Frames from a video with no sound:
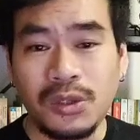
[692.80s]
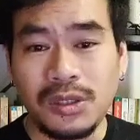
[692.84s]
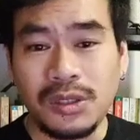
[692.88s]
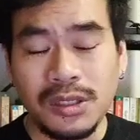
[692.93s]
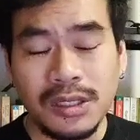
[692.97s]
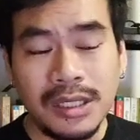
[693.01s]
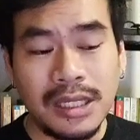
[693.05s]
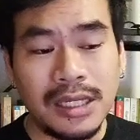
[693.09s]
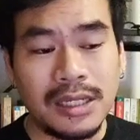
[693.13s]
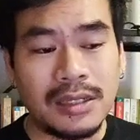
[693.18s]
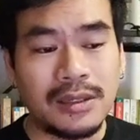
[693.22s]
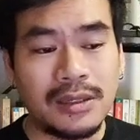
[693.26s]
หงุ
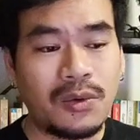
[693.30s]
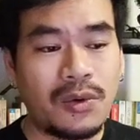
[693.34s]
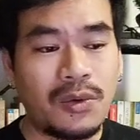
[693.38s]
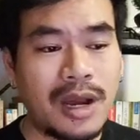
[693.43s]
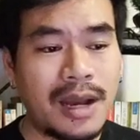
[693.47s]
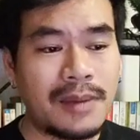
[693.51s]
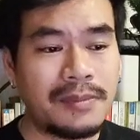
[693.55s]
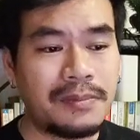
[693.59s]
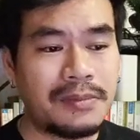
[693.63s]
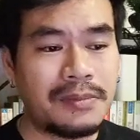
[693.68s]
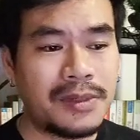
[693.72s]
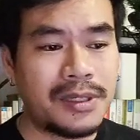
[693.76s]
ดหงิด
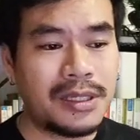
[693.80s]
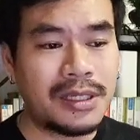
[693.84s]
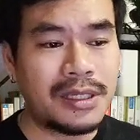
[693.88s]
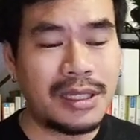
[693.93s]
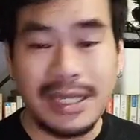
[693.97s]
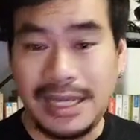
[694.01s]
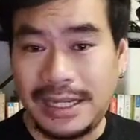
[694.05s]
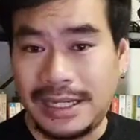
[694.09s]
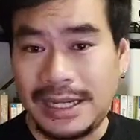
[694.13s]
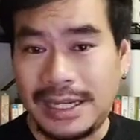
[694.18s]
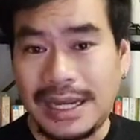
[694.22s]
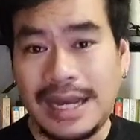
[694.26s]
ความ
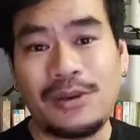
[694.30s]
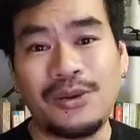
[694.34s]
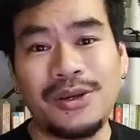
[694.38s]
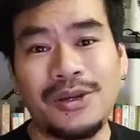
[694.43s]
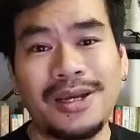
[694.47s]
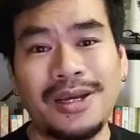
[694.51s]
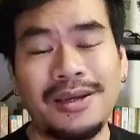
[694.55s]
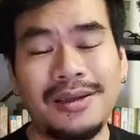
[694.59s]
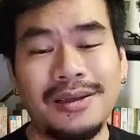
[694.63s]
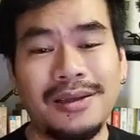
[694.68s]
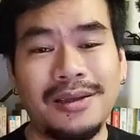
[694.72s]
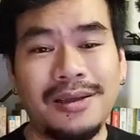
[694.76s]
เกลียด
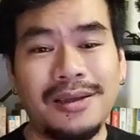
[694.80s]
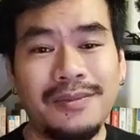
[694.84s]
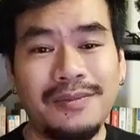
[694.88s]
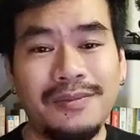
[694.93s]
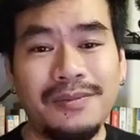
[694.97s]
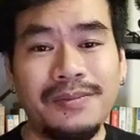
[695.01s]
เขานะ่ะ